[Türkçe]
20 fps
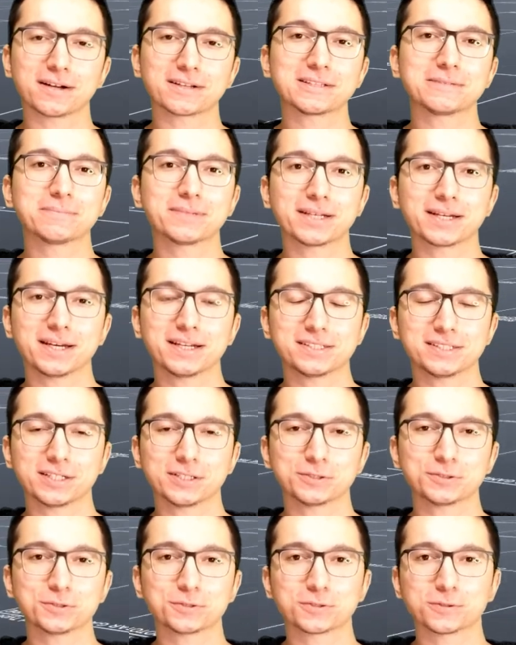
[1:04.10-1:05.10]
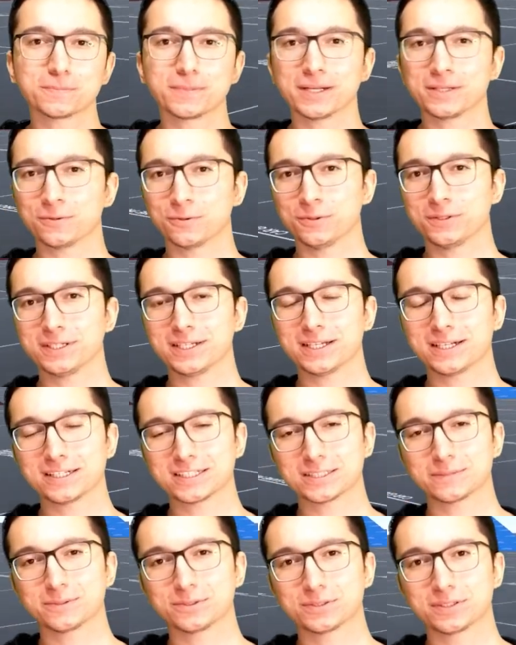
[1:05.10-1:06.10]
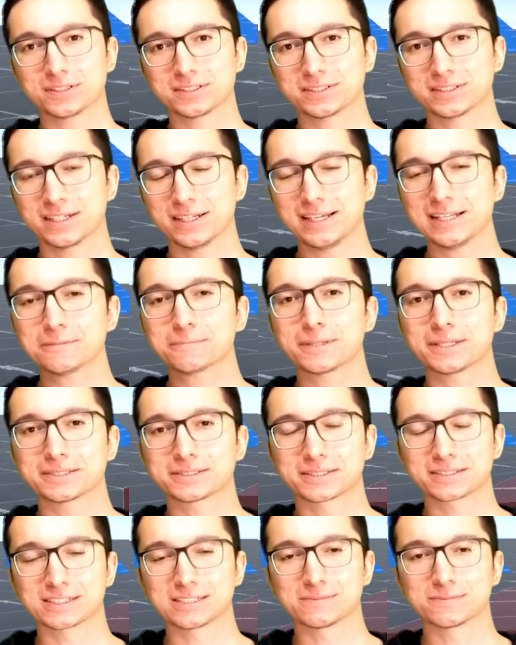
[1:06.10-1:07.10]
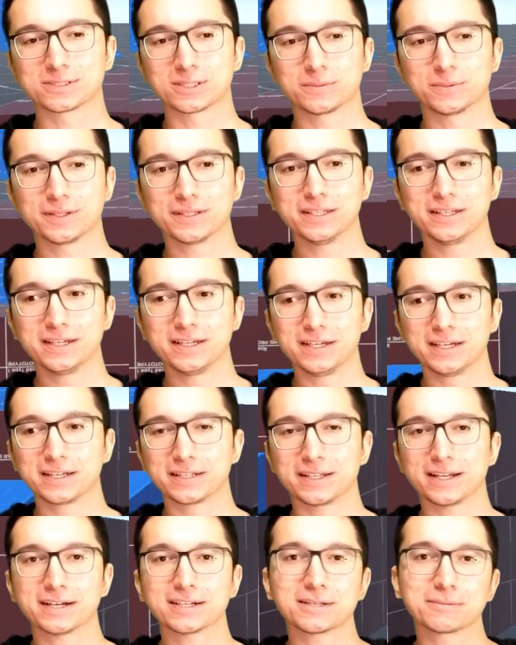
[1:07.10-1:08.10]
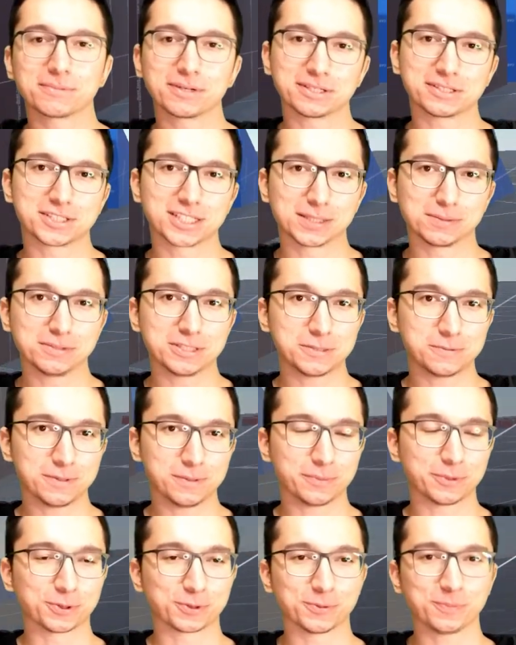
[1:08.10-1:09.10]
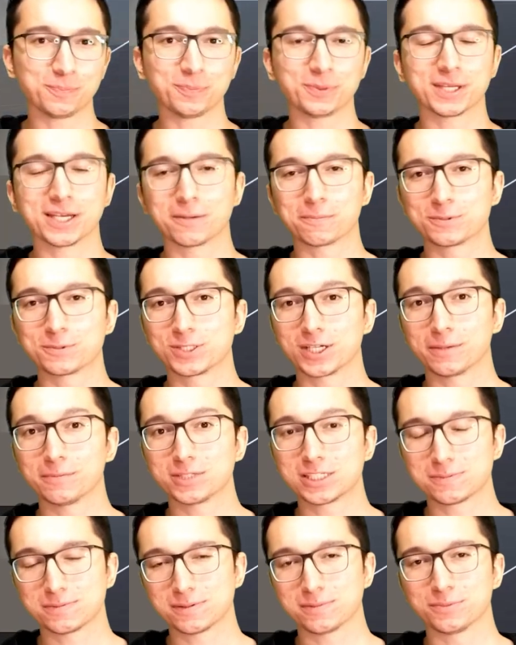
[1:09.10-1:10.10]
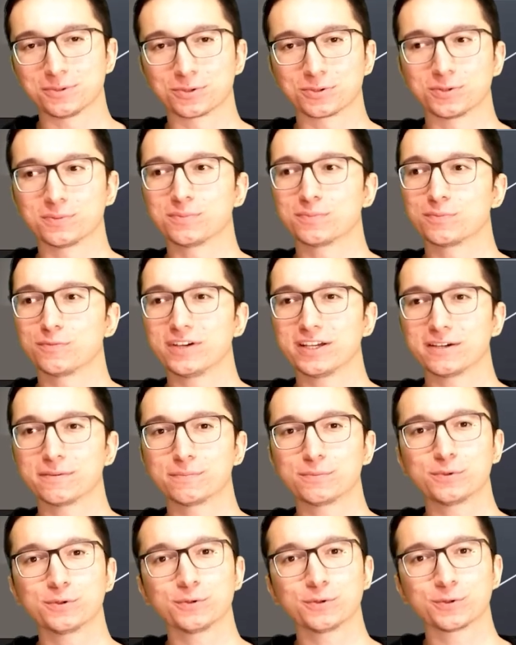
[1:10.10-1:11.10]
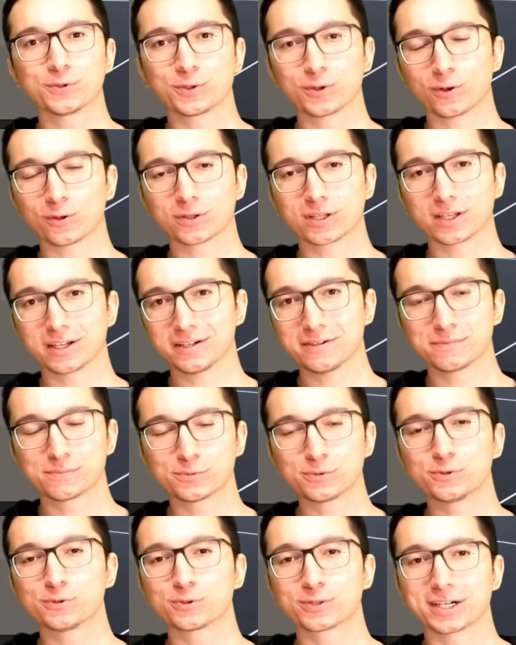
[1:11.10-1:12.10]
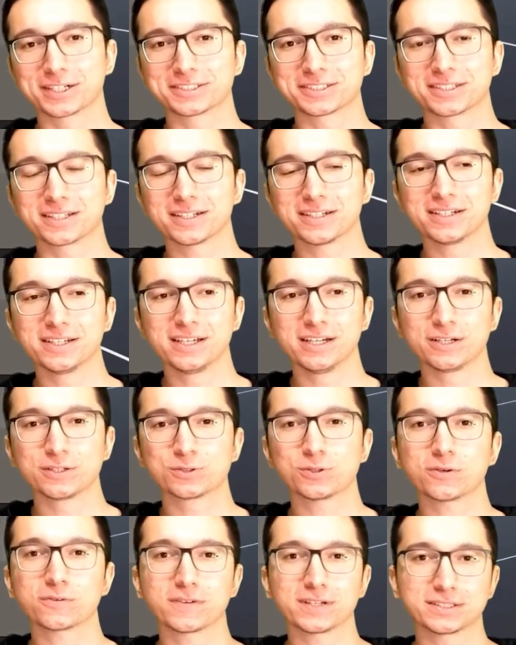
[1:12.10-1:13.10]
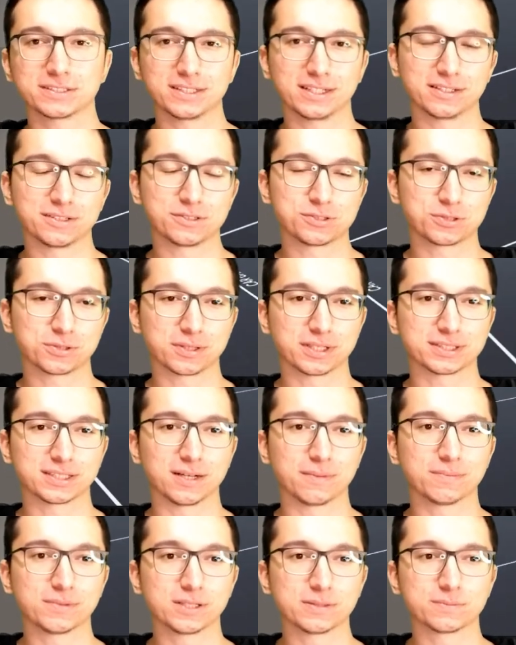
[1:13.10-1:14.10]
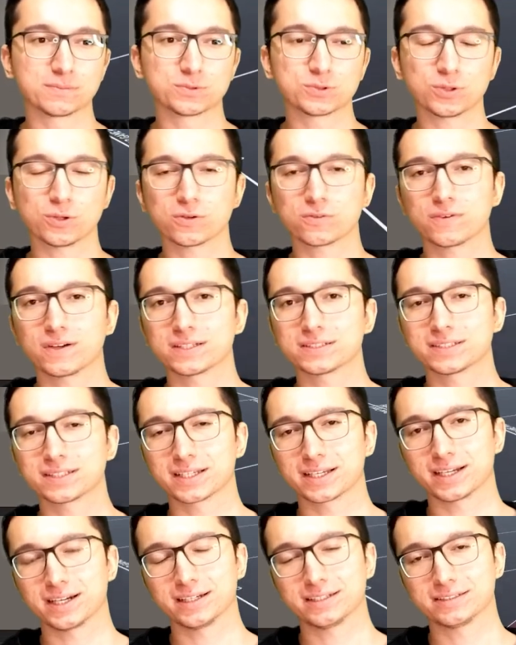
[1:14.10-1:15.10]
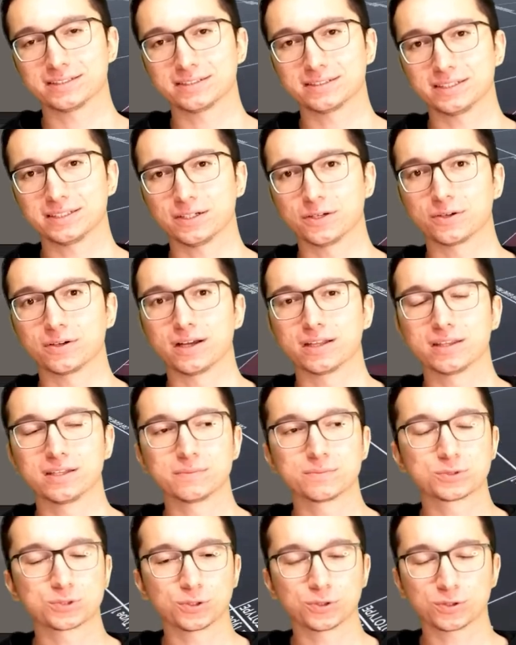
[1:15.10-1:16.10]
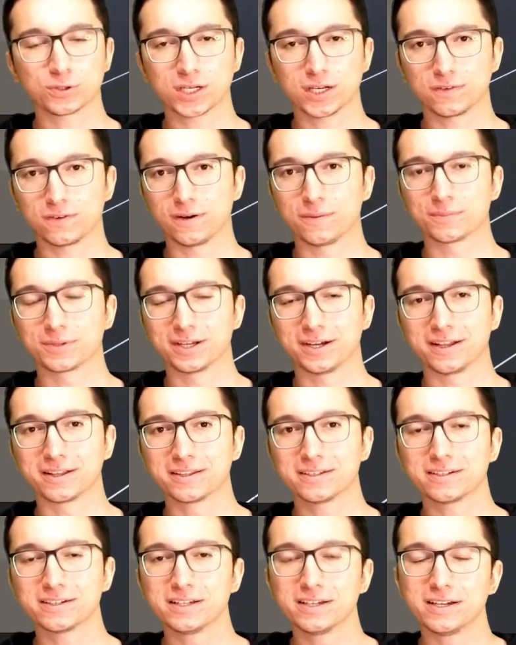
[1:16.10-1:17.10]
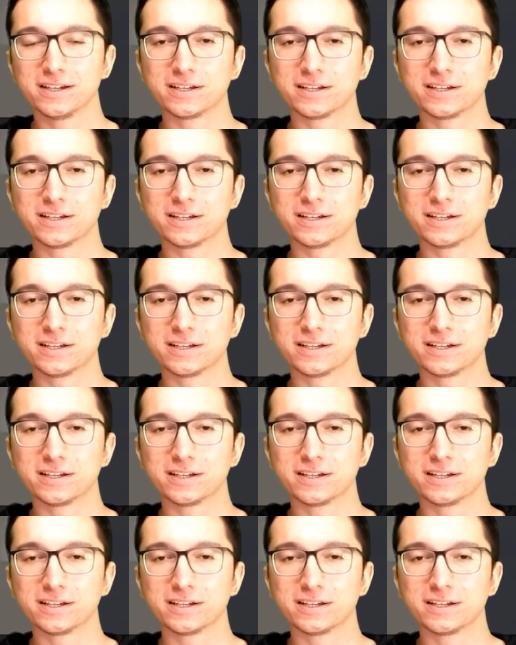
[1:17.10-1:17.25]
aklımdan geçen şuydu ben oyun geliştirme sürecine ilk başladığım zaman nereden başlayacağımı hiç bilmiyordum. Ne yapacağımı hiç bilmiyordum ve bu yolda bu uğraşta çok fazla yanlış yola saptım. Çok fazla gereksiz şey öğrendim. Çok kafam dağıldı.